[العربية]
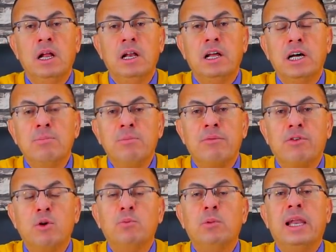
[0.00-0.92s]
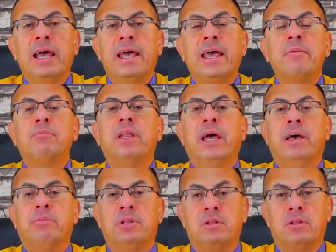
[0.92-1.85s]
لغايه ما في يوم من الايام
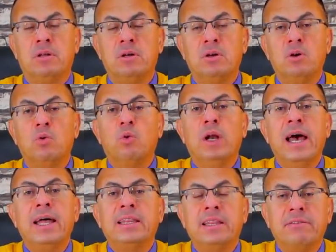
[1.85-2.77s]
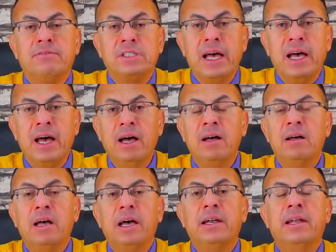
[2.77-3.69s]
تعبت ولقت نفسها
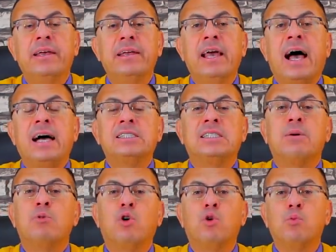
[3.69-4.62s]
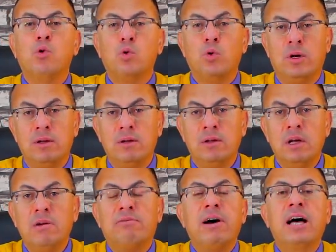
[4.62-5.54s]
ان هي حاسه بخمول
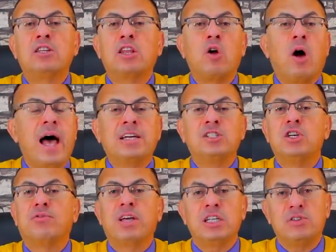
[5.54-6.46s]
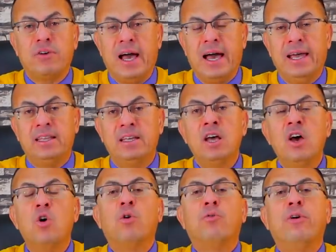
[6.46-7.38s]
فقالت اروح اكشف كشف عادي
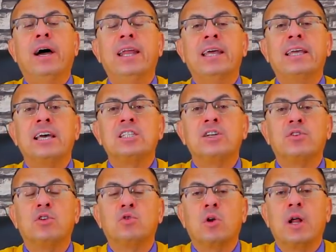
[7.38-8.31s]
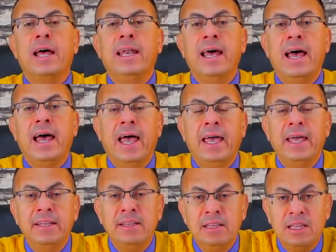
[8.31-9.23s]
وفعلا كشف الدكتور قال لها
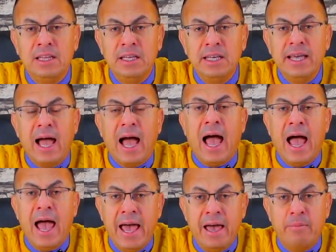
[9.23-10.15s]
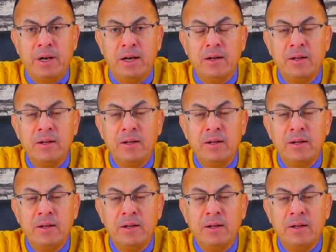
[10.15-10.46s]
انت حامل